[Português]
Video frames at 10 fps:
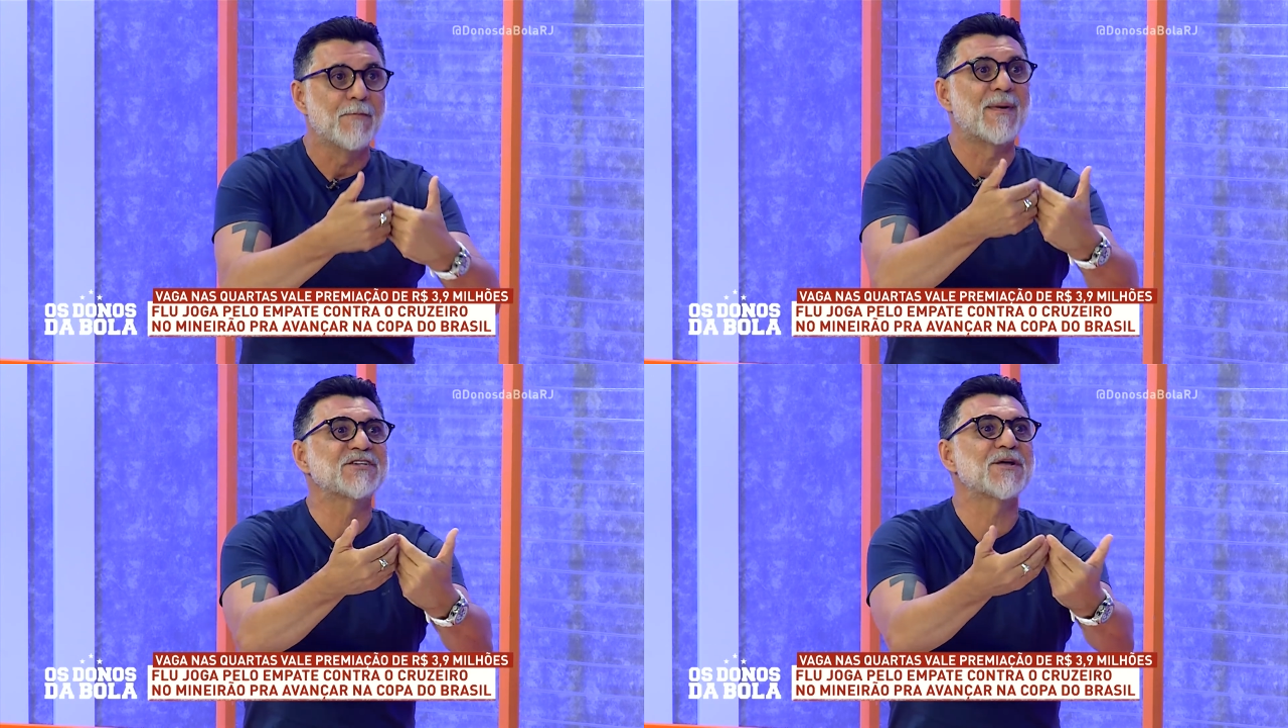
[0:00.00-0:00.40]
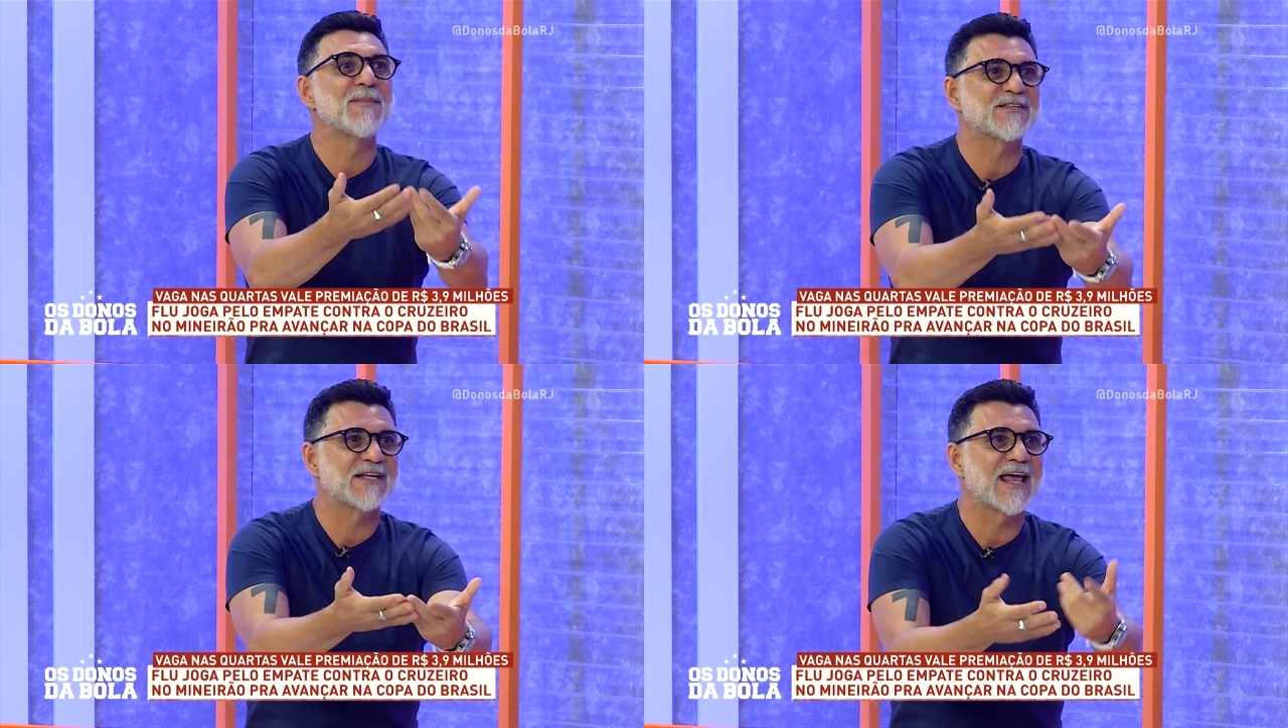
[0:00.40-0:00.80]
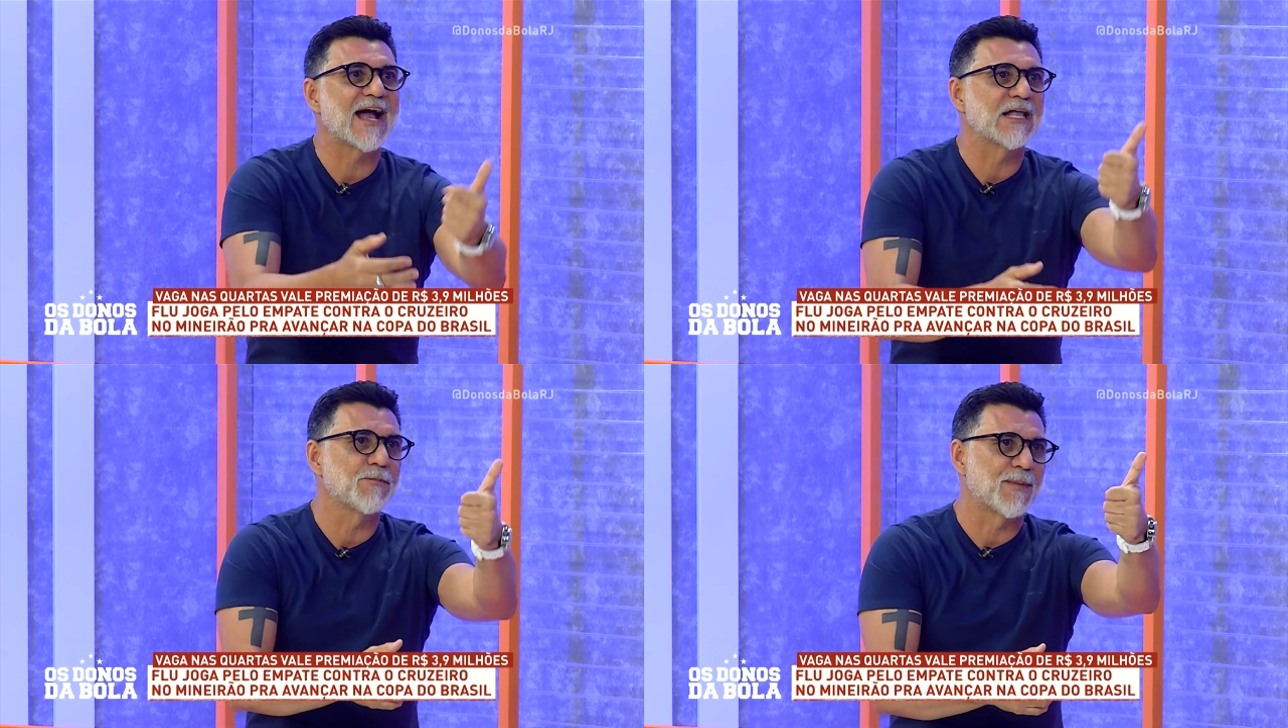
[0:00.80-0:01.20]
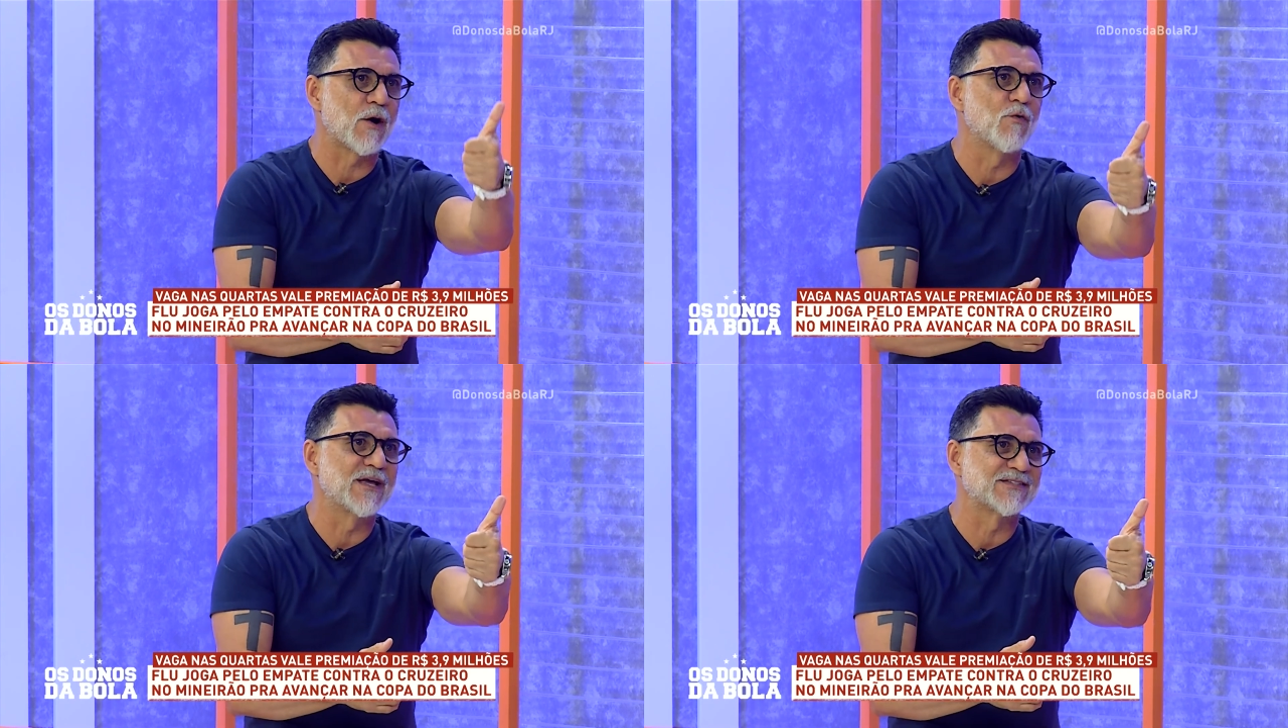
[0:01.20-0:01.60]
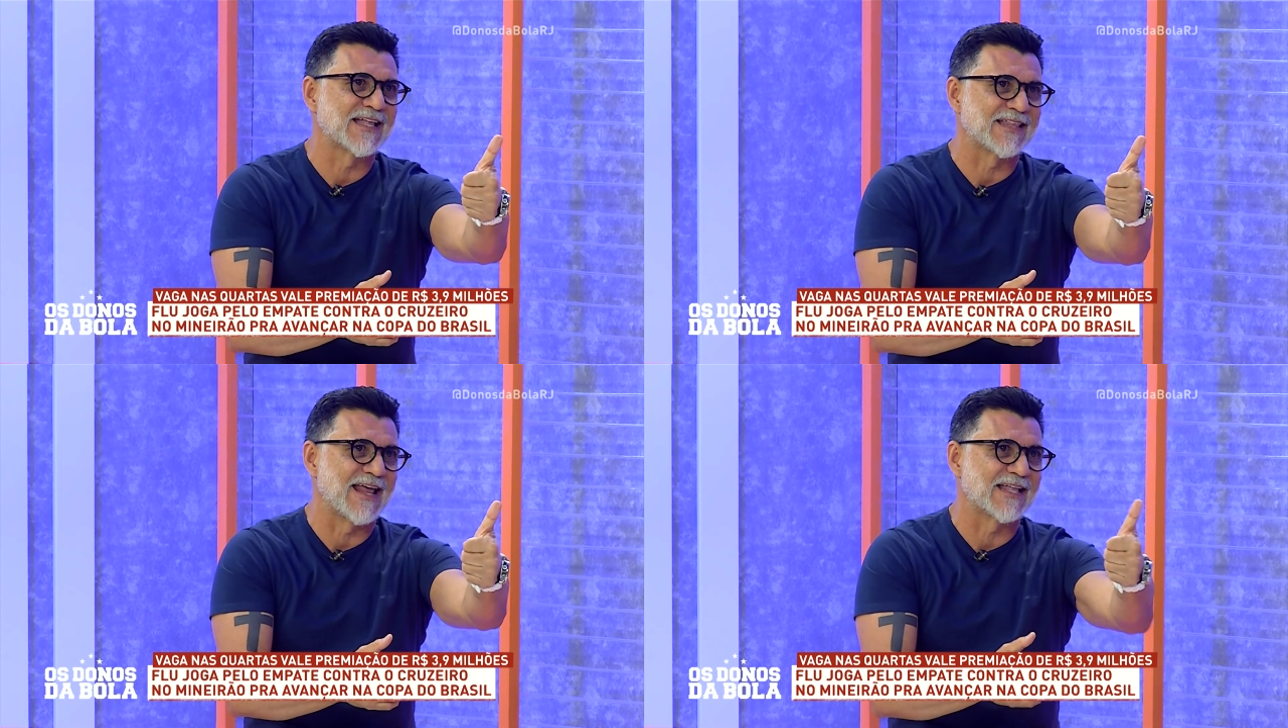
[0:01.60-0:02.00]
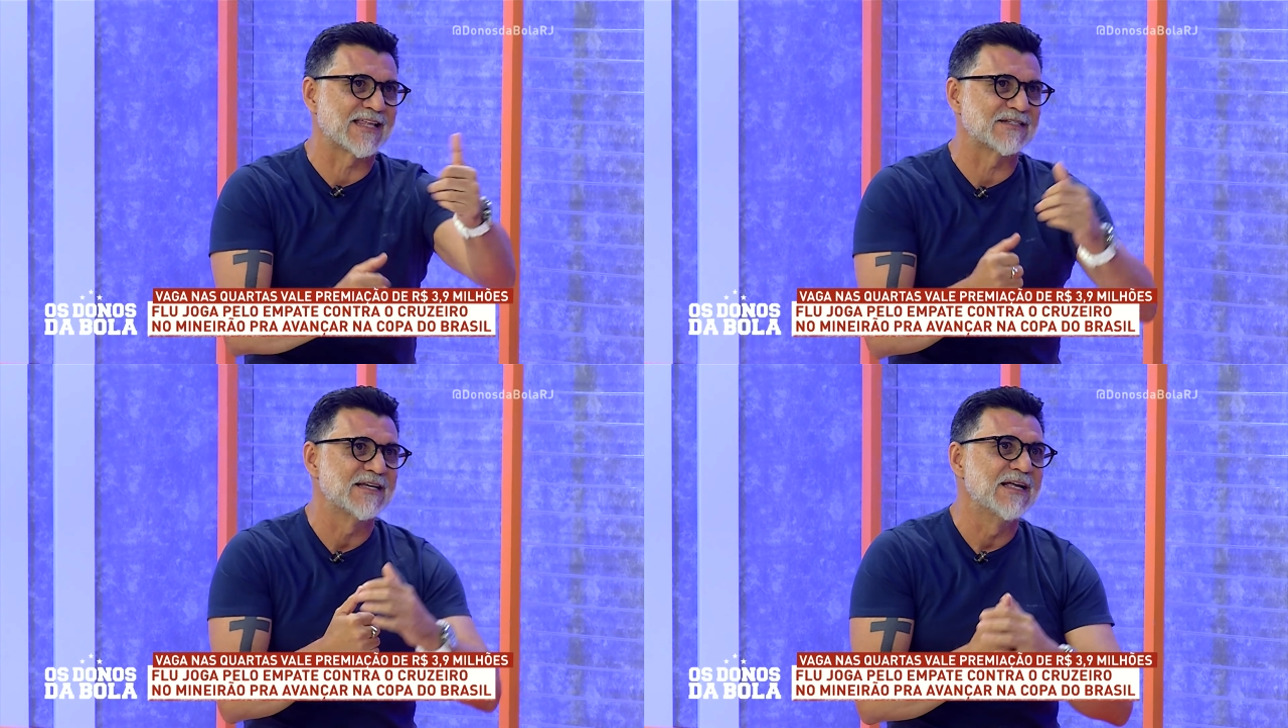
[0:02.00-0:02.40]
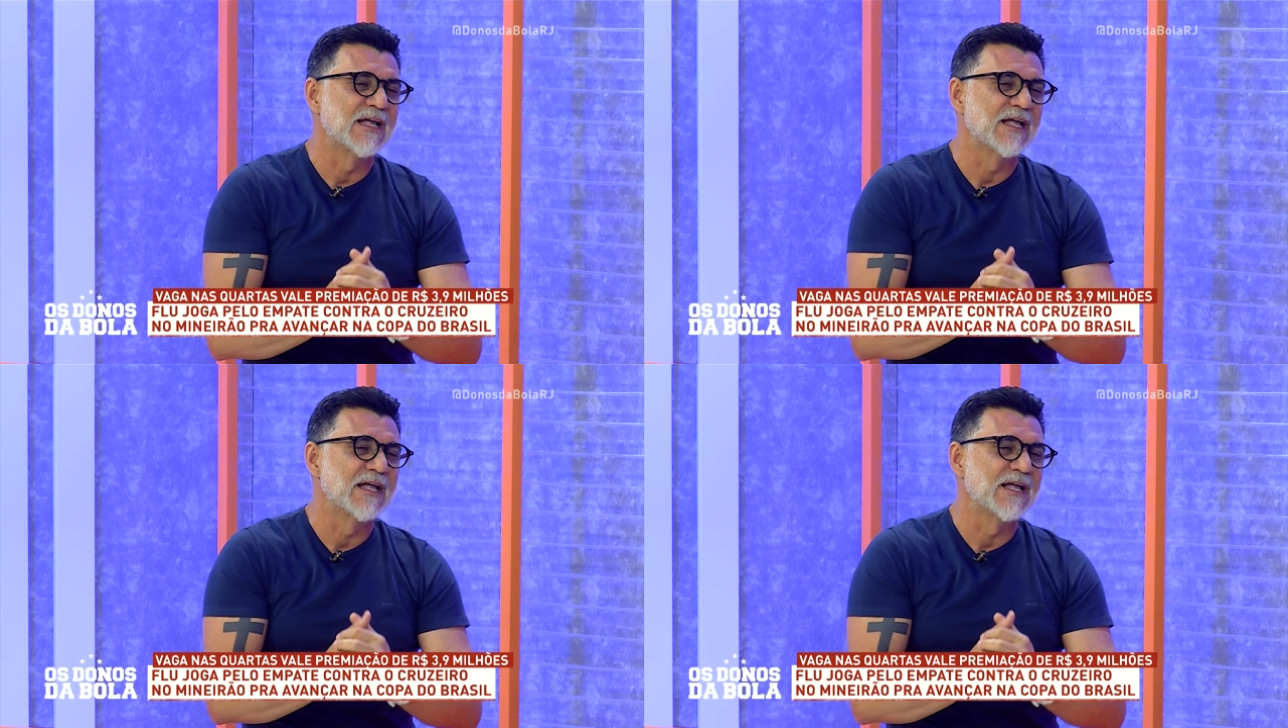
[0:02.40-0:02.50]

mas também esse legado para o ex-atleta